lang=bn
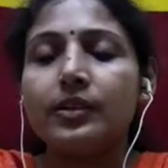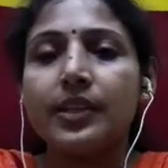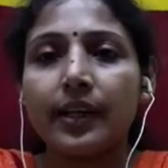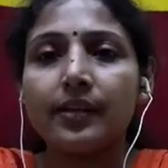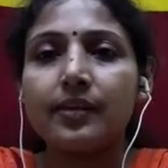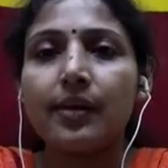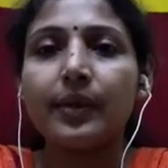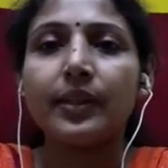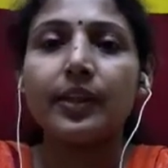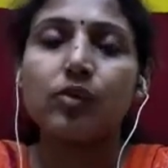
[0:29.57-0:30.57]
সেক্ষেত্রে
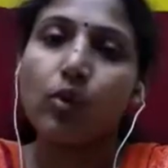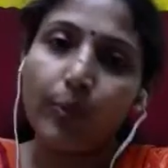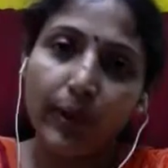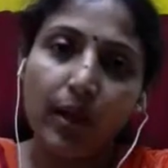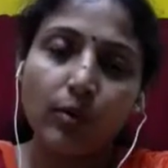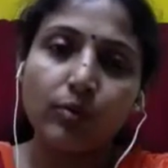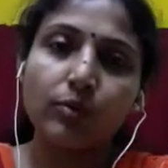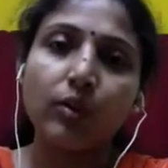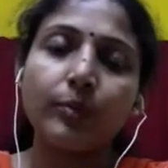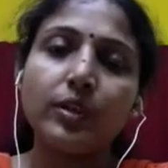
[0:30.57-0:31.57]
আমাদের একটু অপেক্ষা
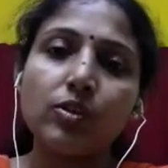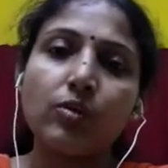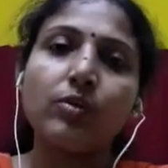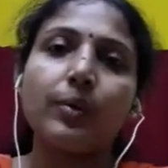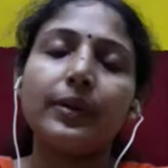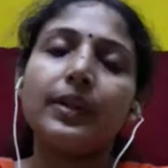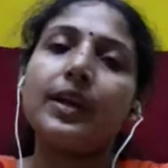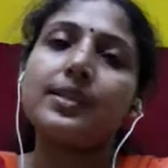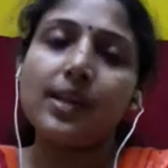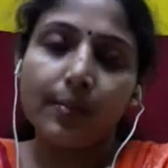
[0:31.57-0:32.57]
করতে হবে যখন আমাদের
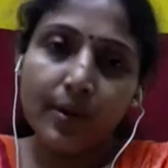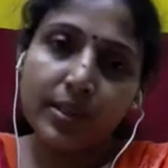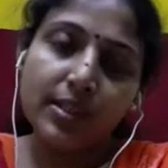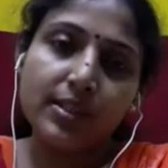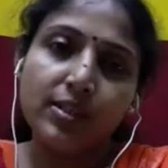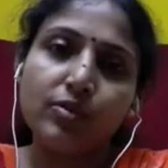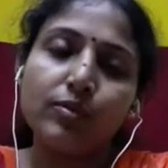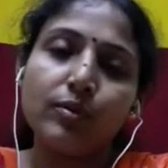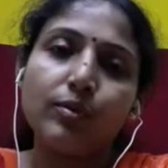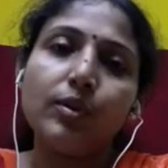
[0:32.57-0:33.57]
কাছে আবার সেই
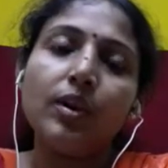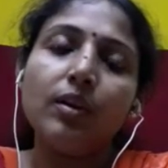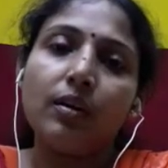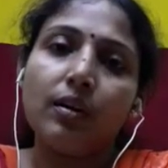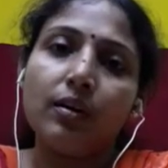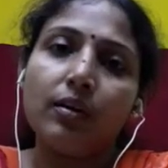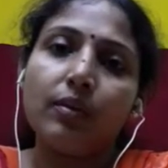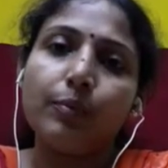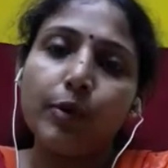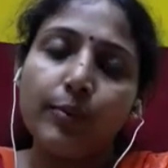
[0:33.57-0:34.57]
জিনিসগুলো
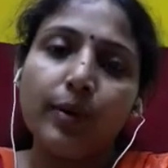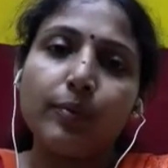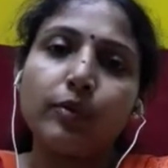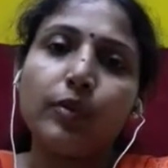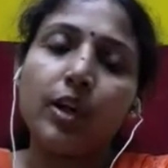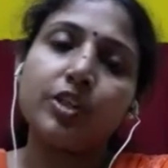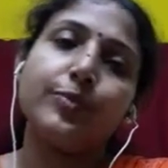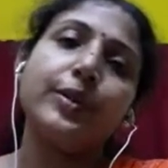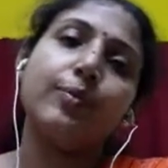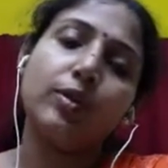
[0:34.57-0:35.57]
পরিমাণ মতো
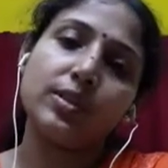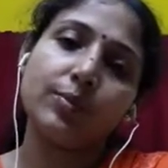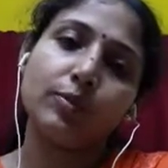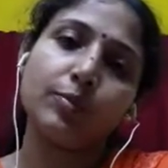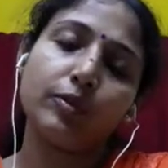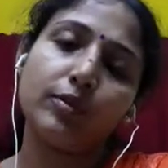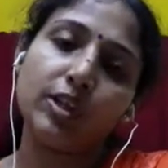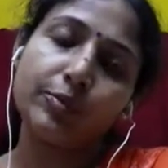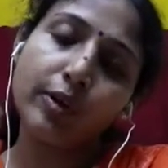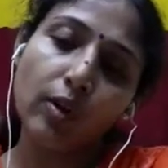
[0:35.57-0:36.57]
আসবে পর্যাপ্ত মতন
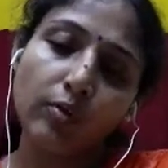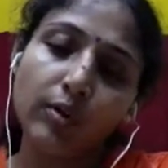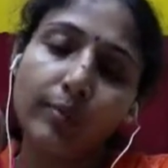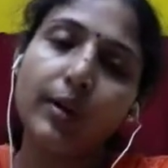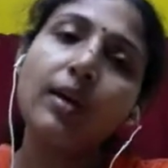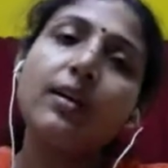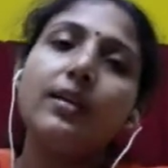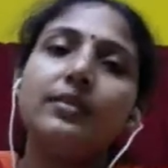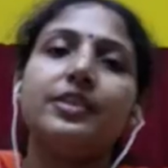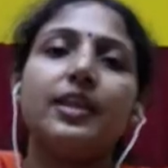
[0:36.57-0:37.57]
আসবে তখন আমরা
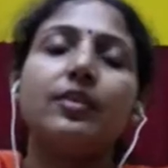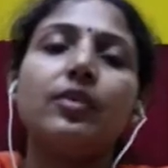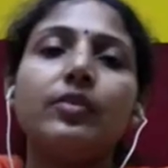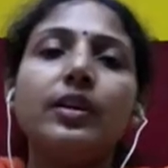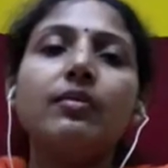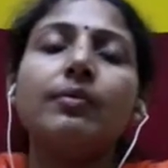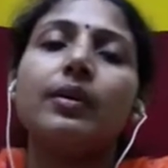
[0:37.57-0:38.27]
সেই ধরনের